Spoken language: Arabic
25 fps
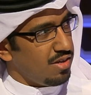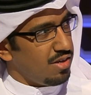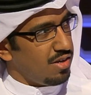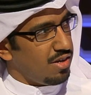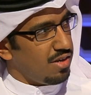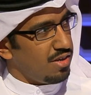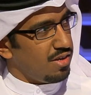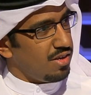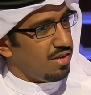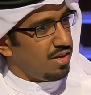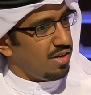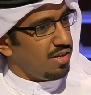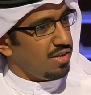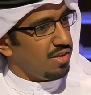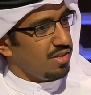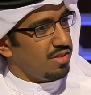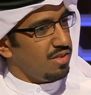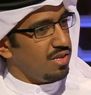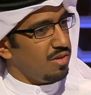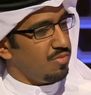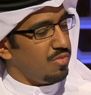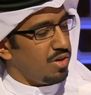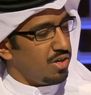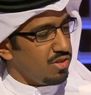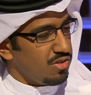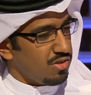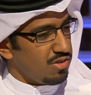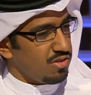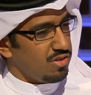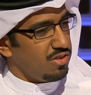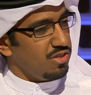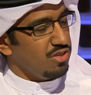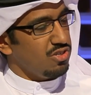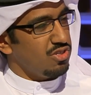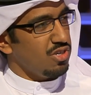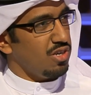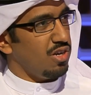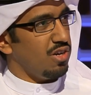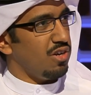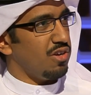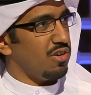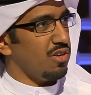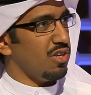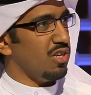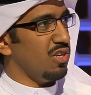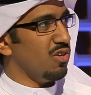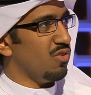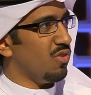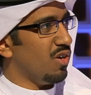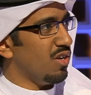على على التبادل
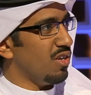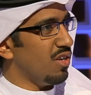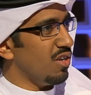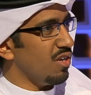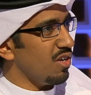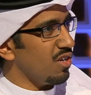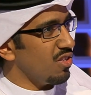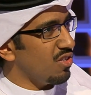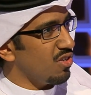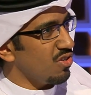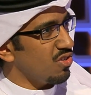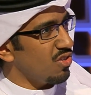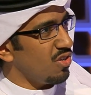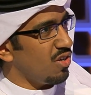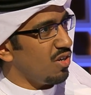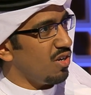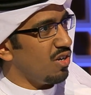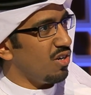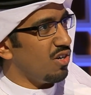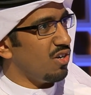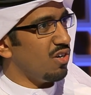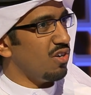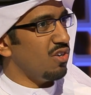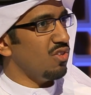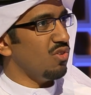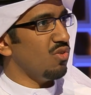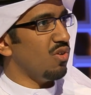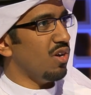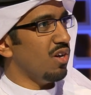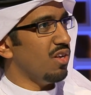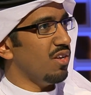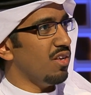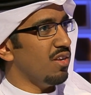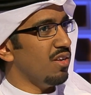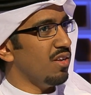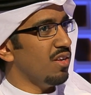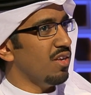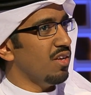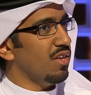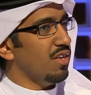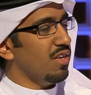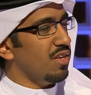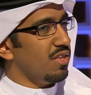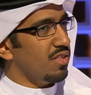التجاري وعلى الاقتصاد وعلى نعم. نعم.